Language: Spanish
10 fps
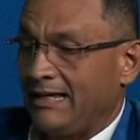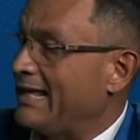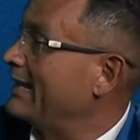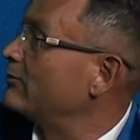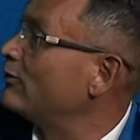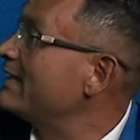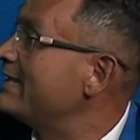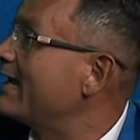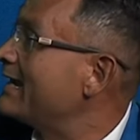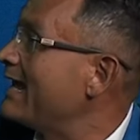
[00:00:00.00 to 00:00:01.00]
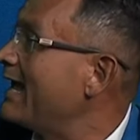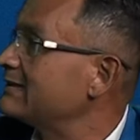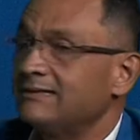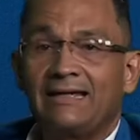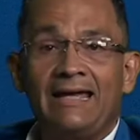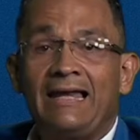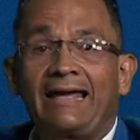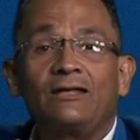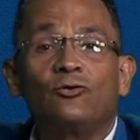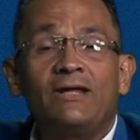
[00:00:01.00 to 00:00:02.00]
es la que no le llega el gas, es
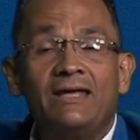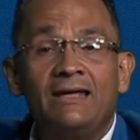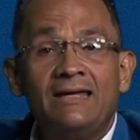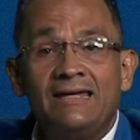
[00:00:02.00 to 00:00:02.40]
la que no le